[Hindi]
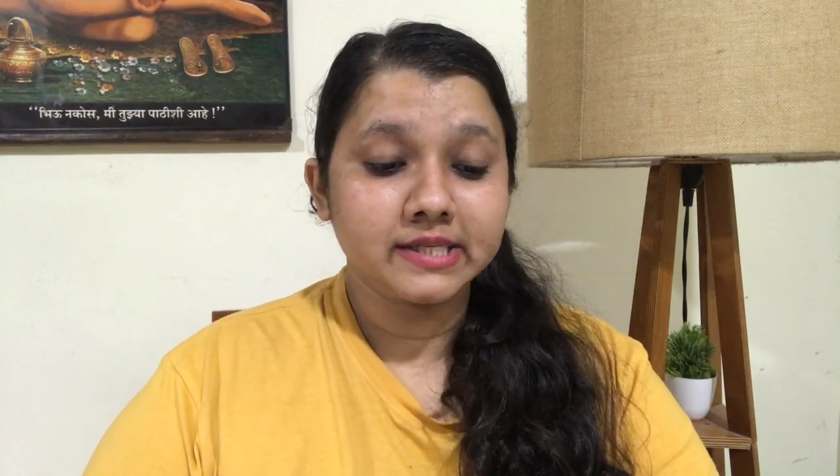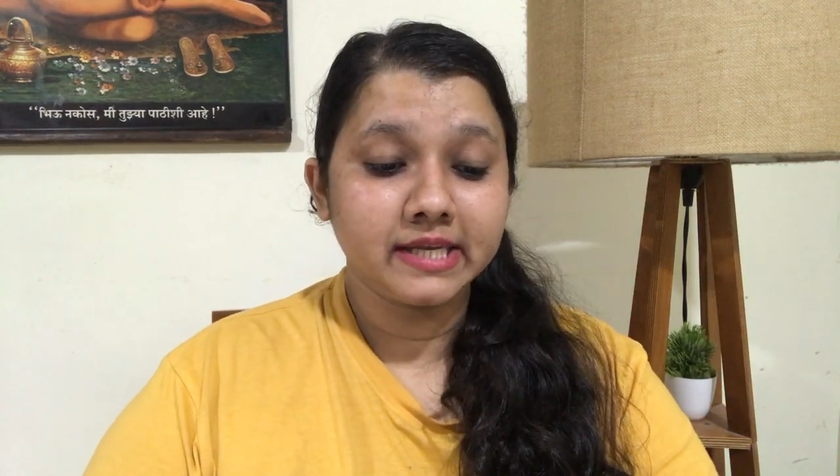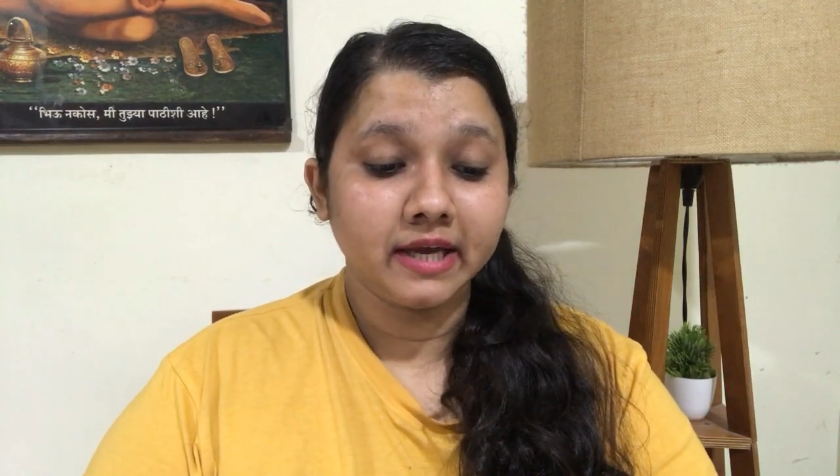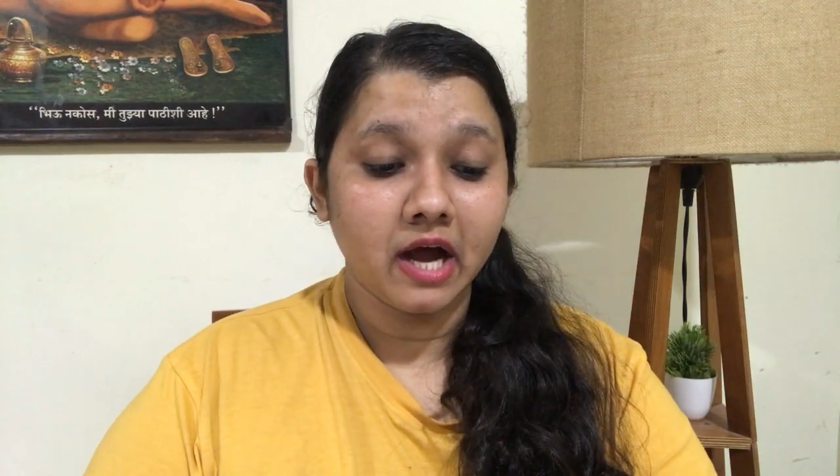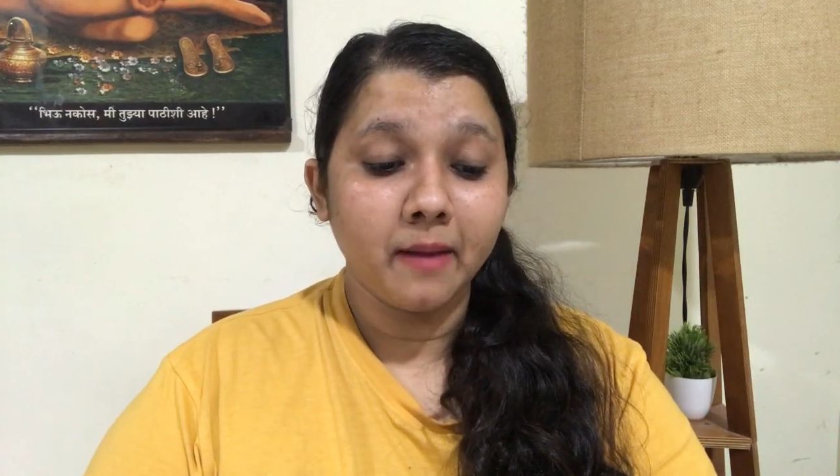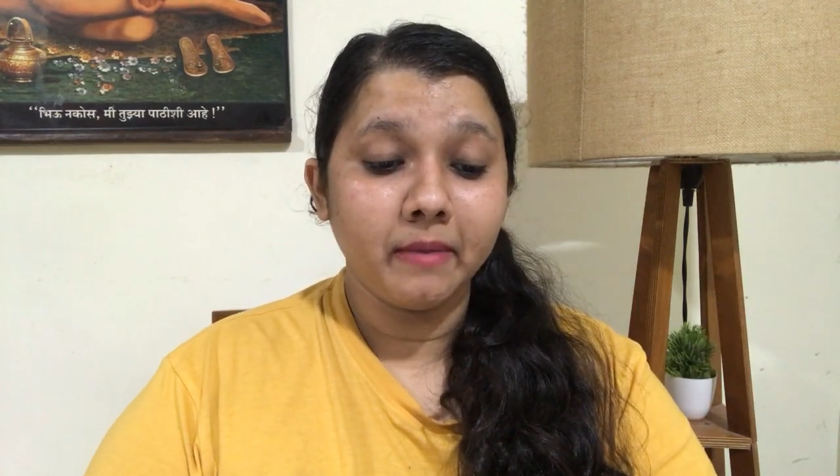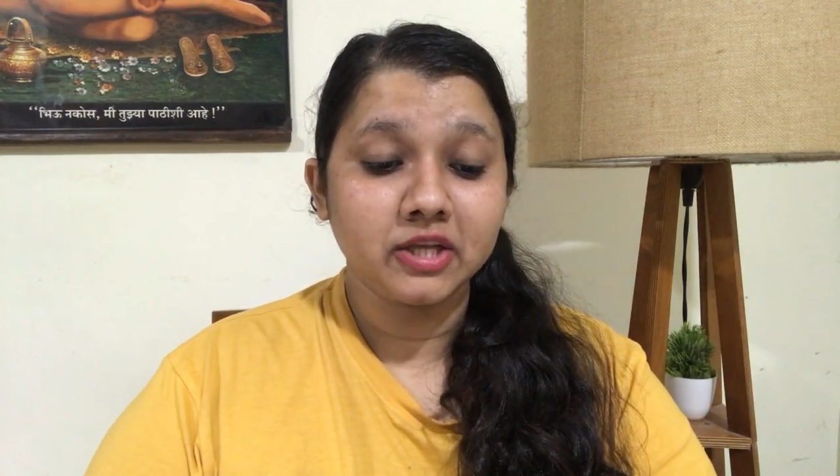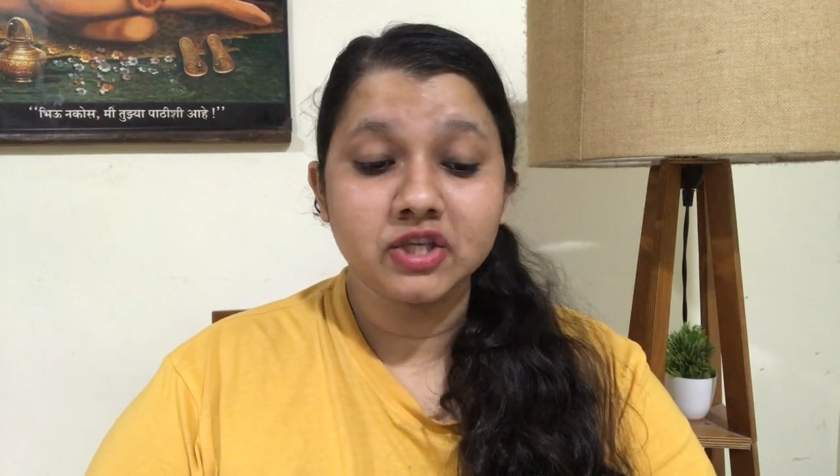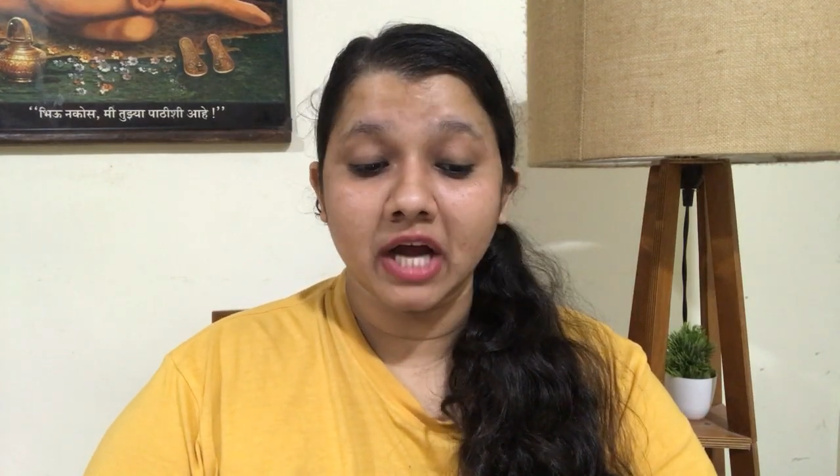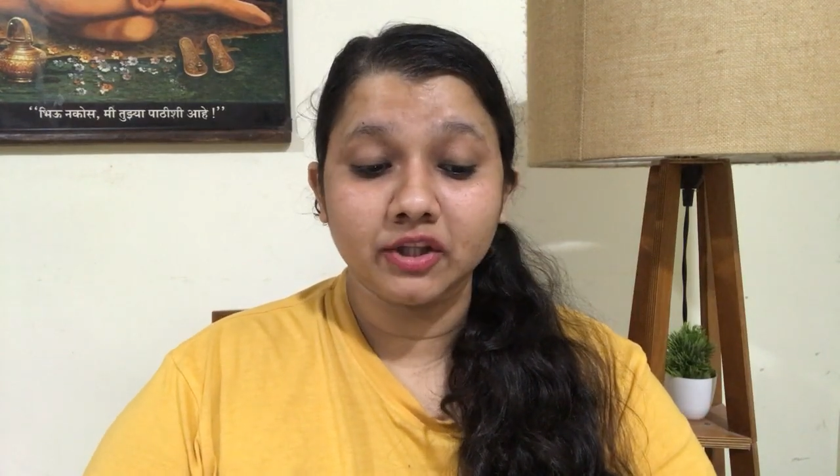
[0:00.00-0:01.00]
किसी ने कहा
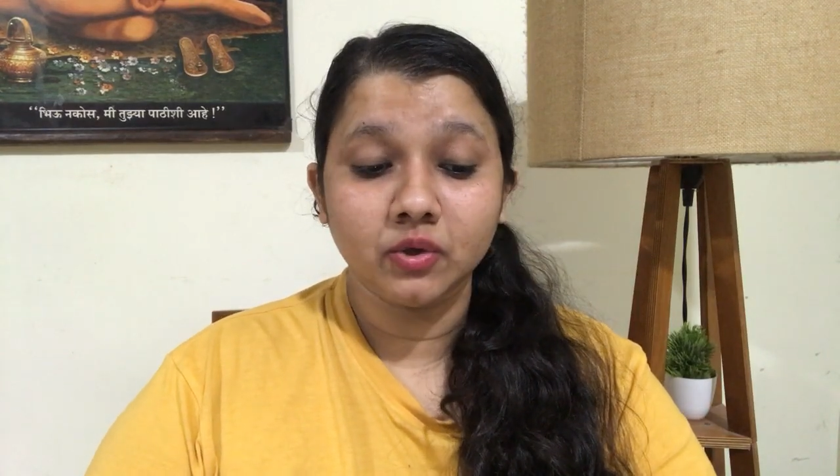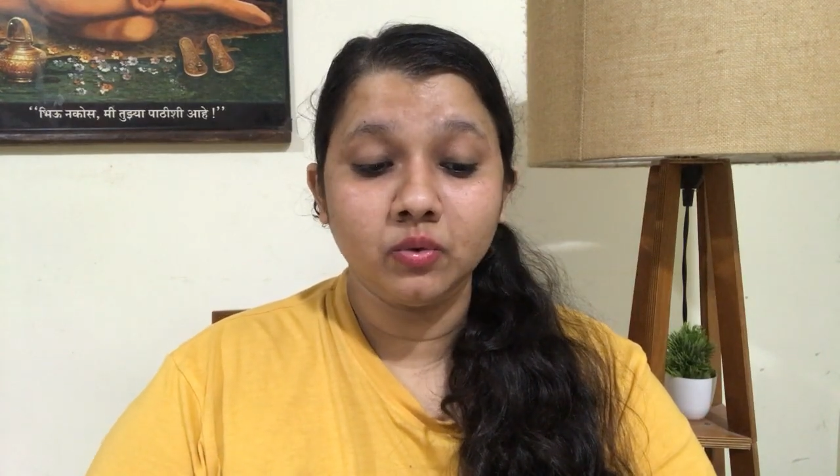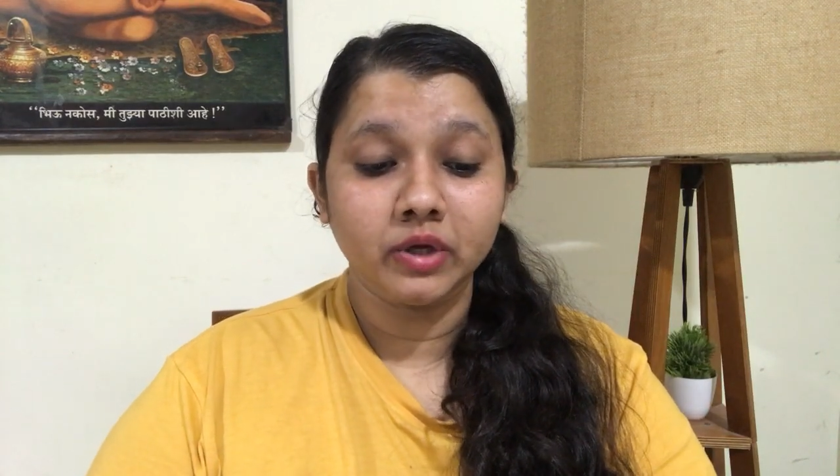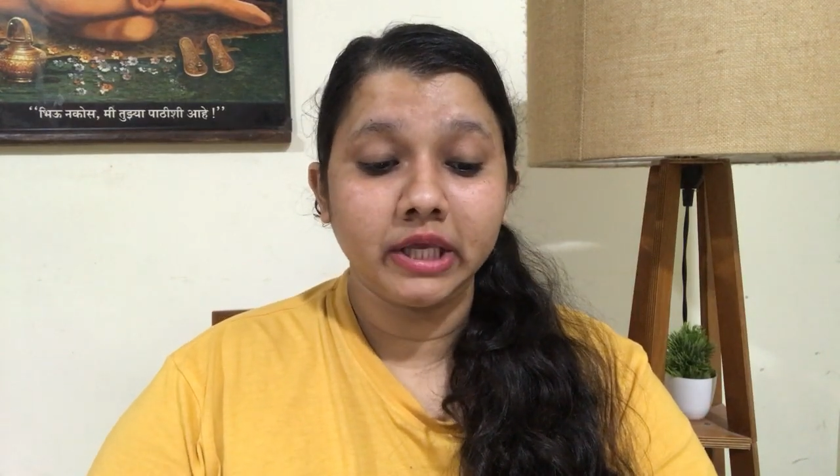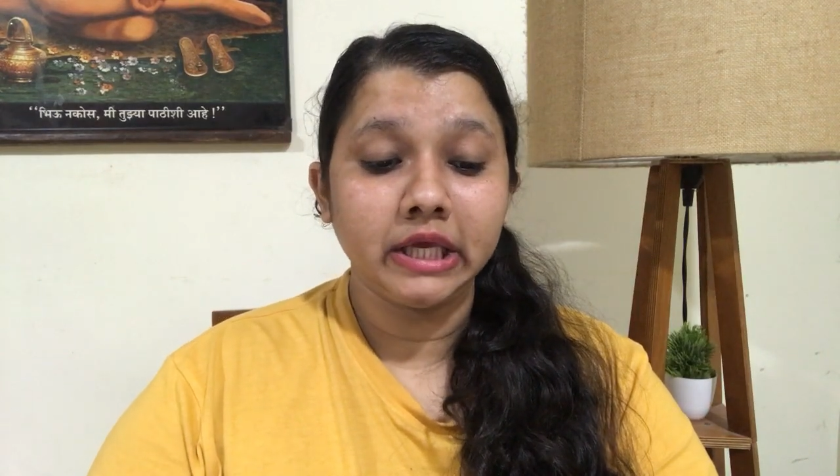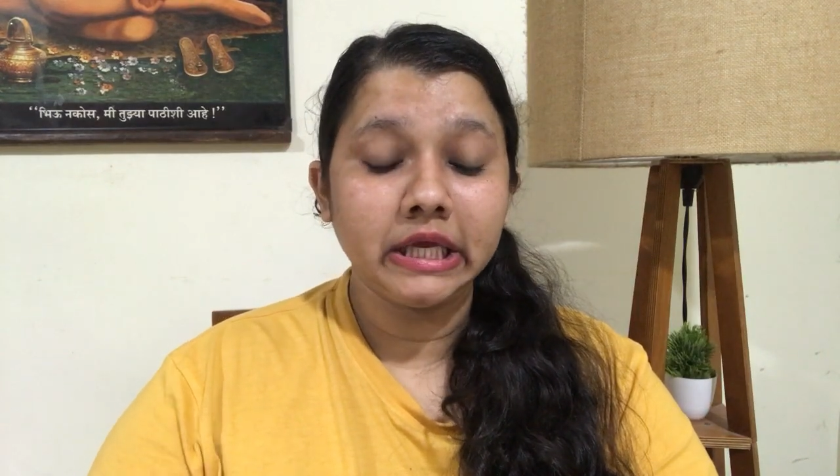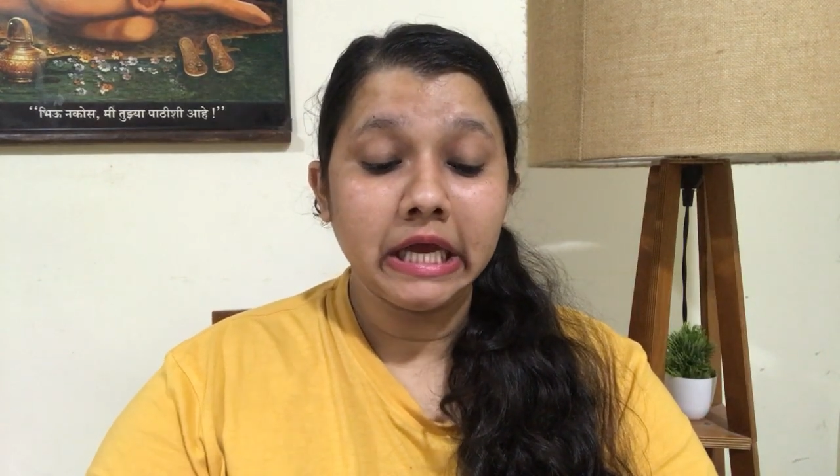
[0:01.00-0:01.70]
मैं चाहती हूँ कि